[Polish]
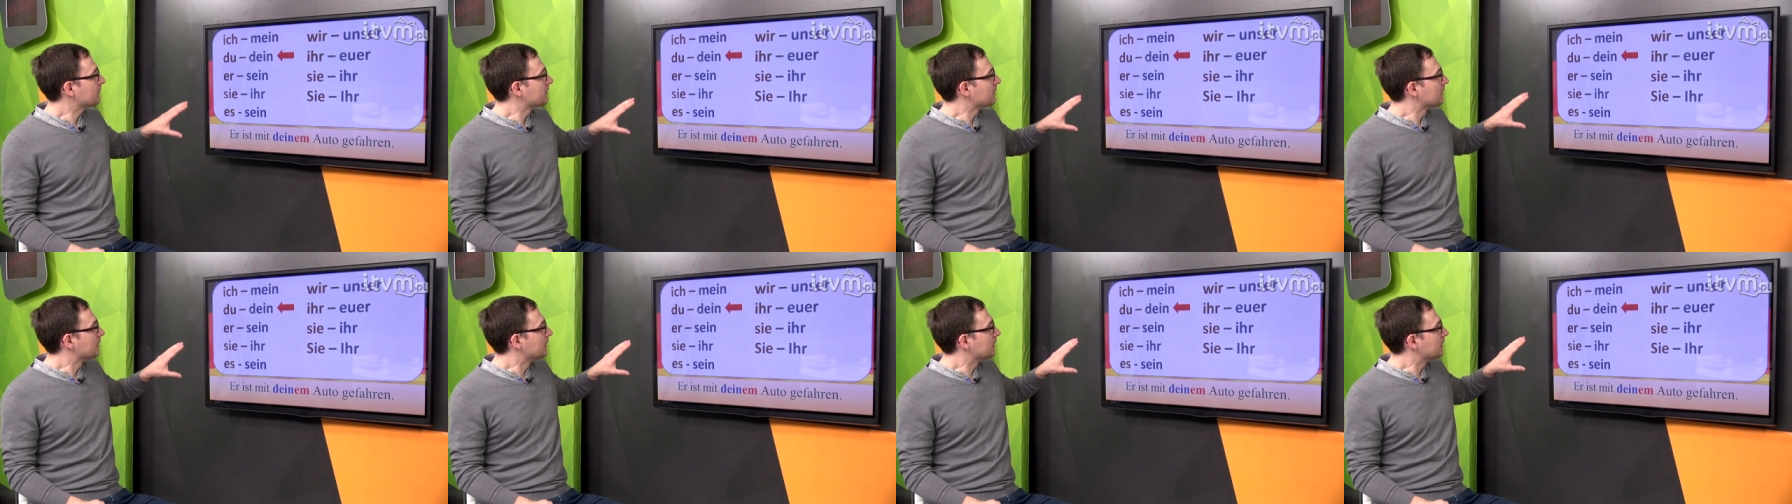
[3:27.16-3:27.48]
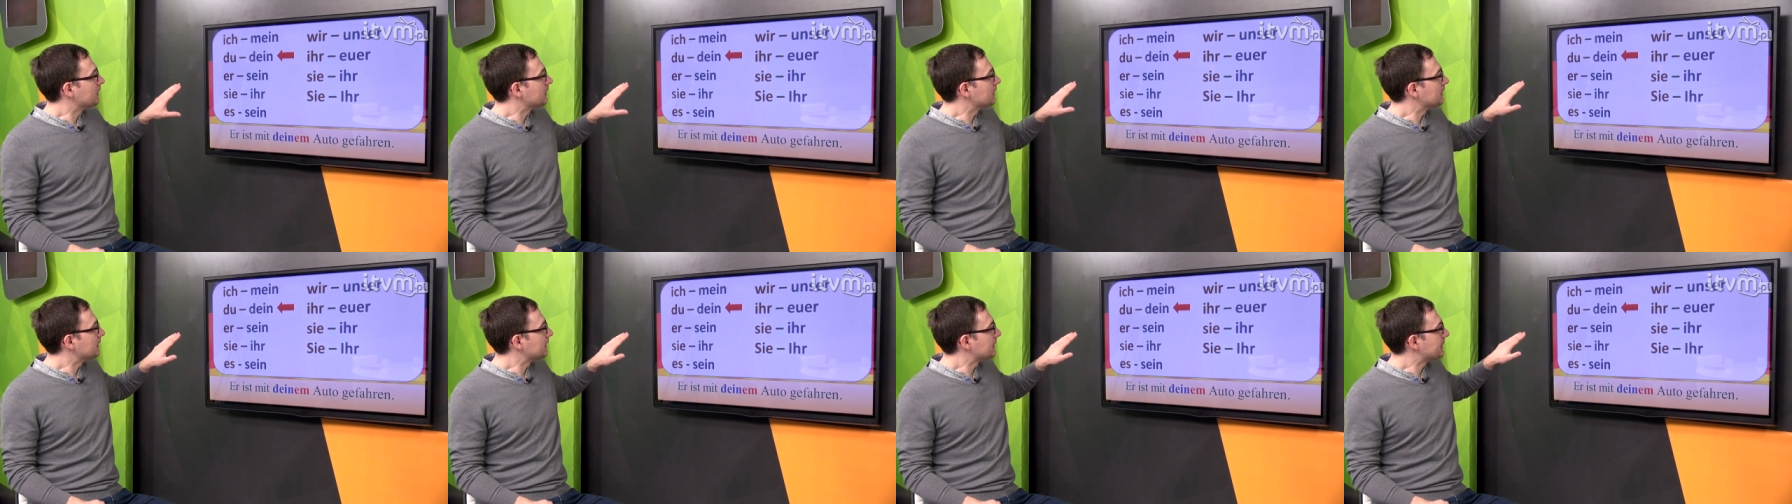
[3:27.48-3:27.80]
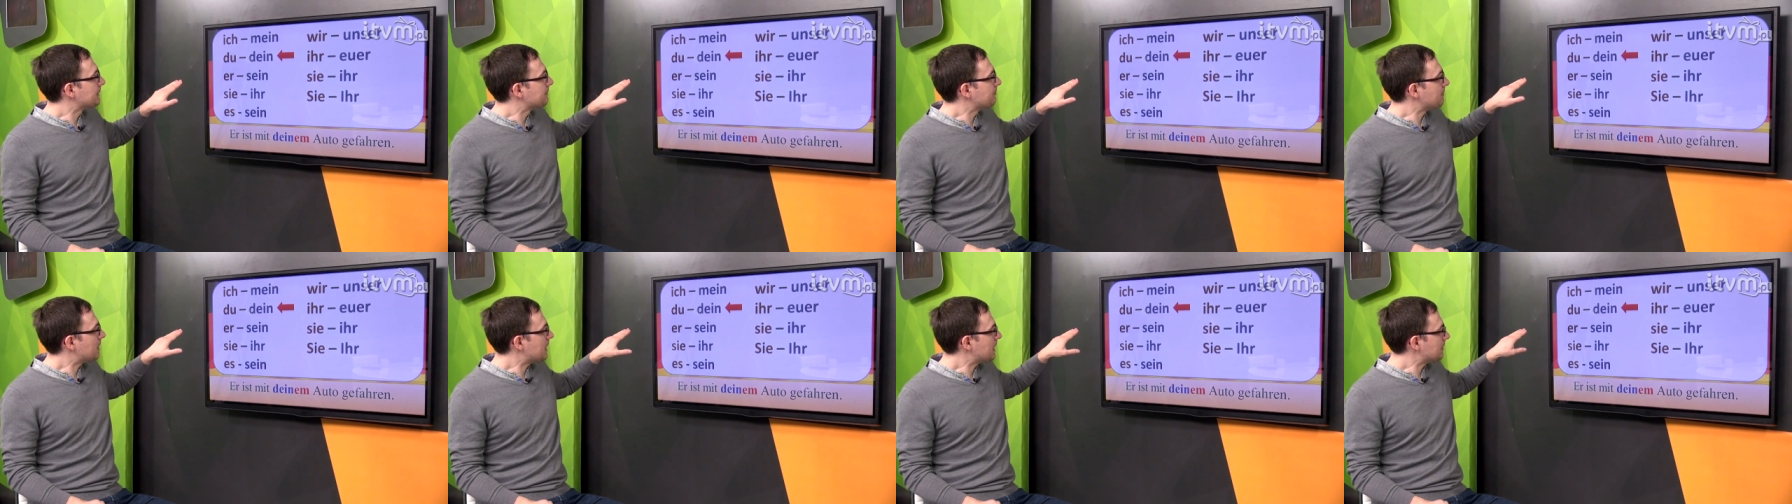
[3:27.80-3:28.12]
e,
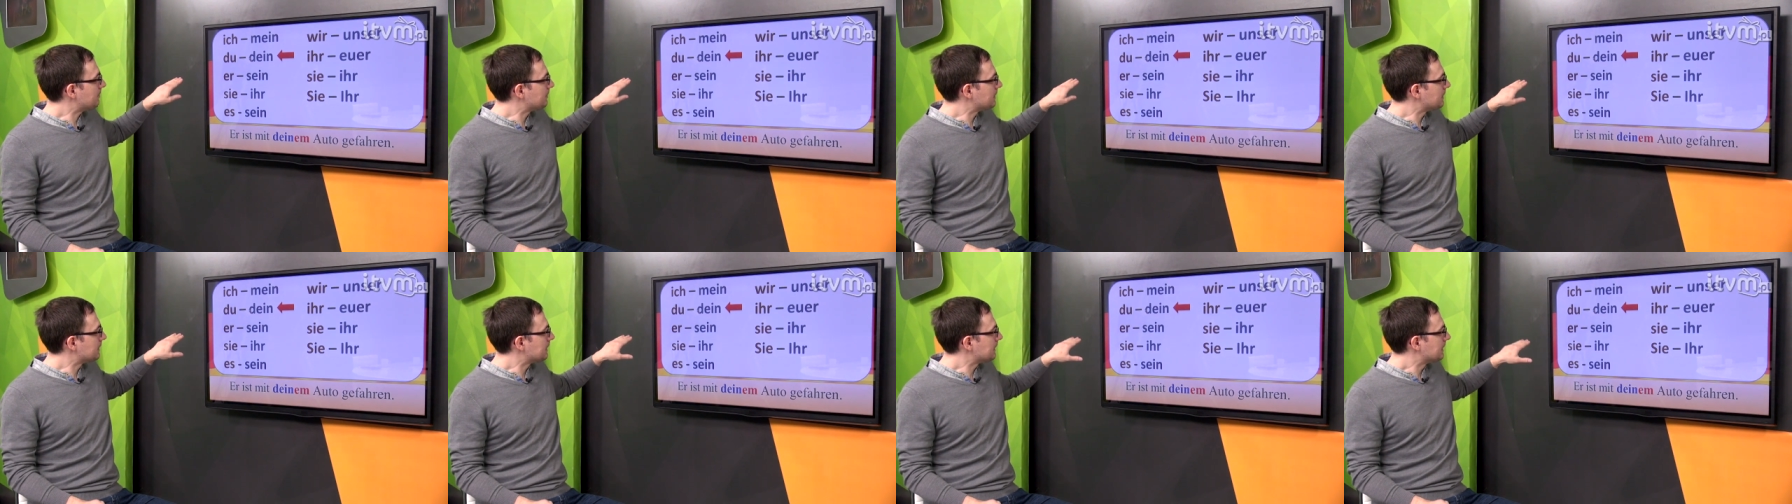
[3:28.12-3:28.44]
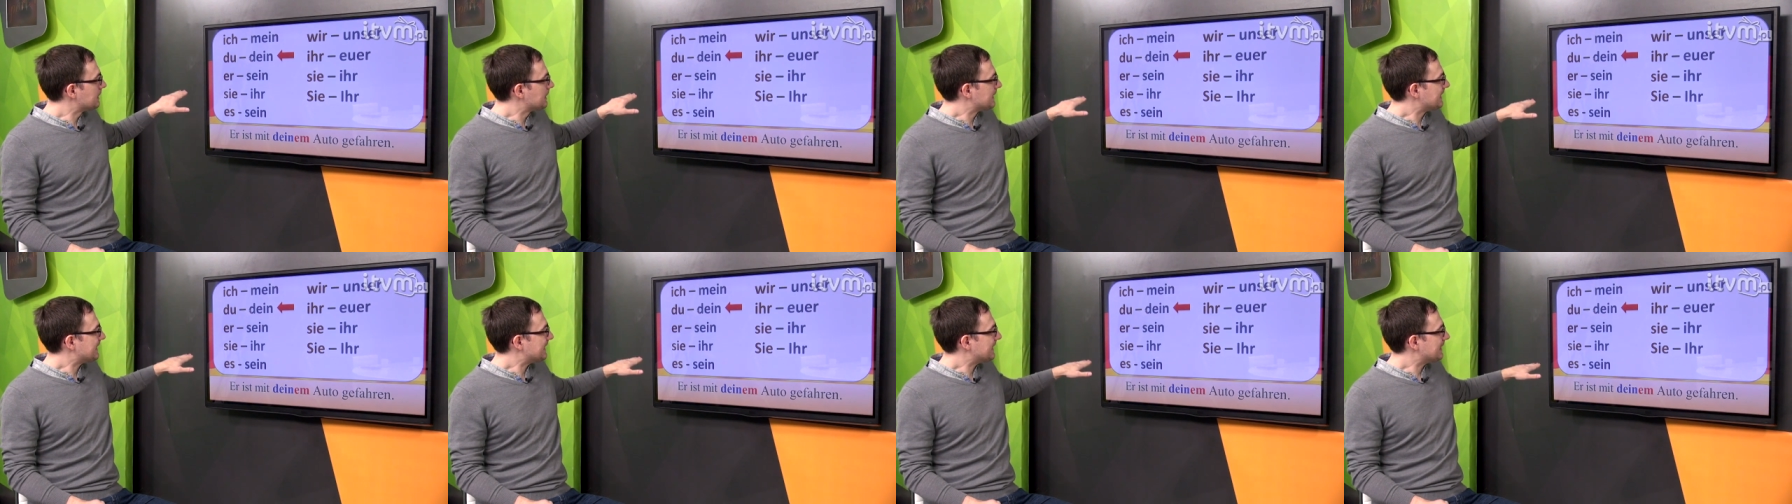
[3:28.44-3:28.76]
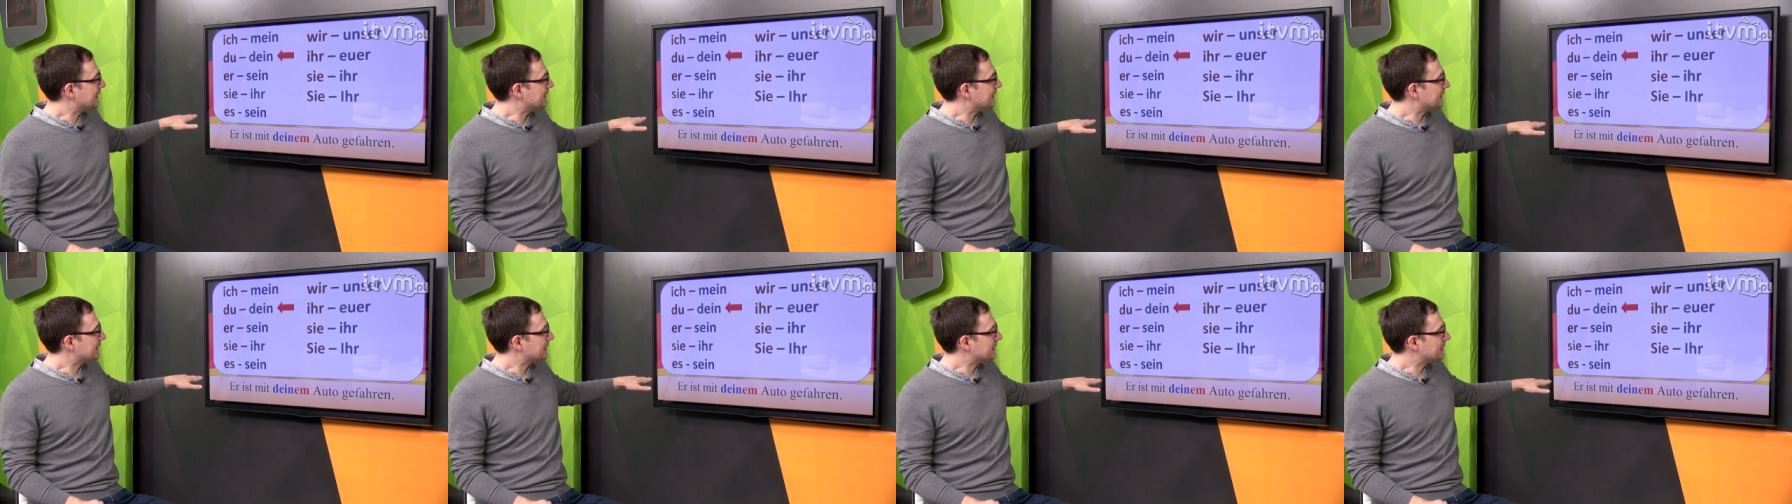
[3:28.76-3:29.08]
mamy
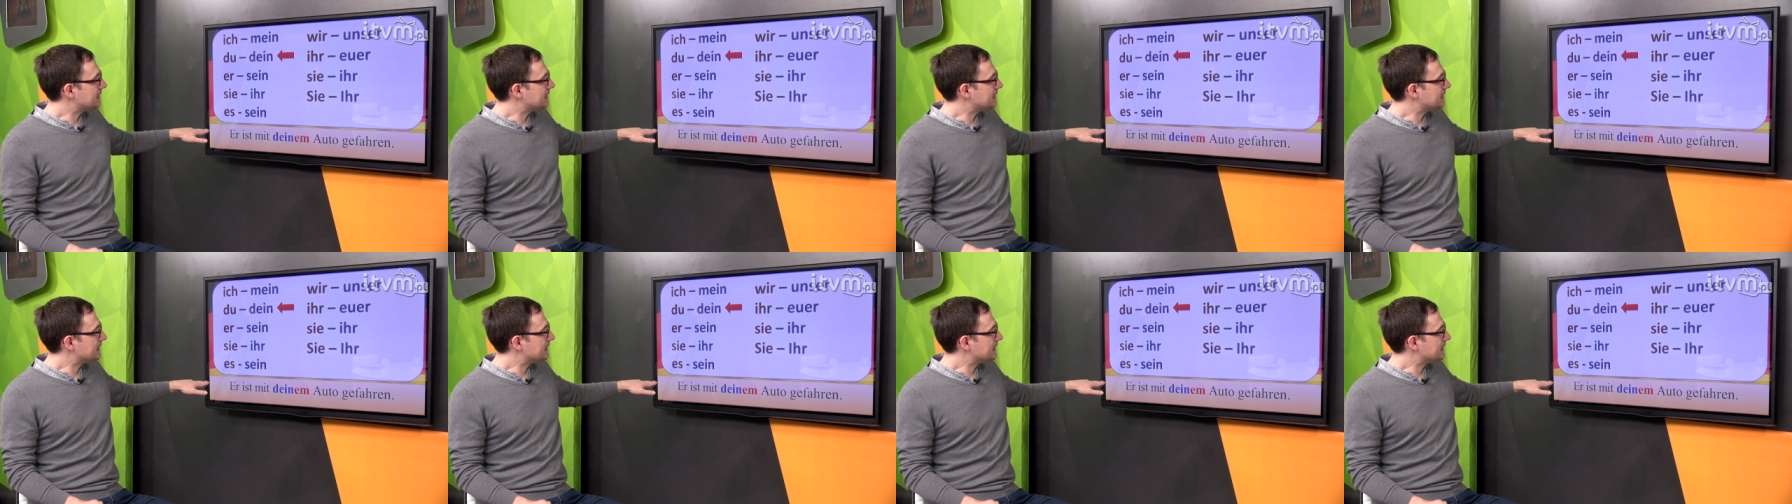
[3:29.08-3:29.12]
Er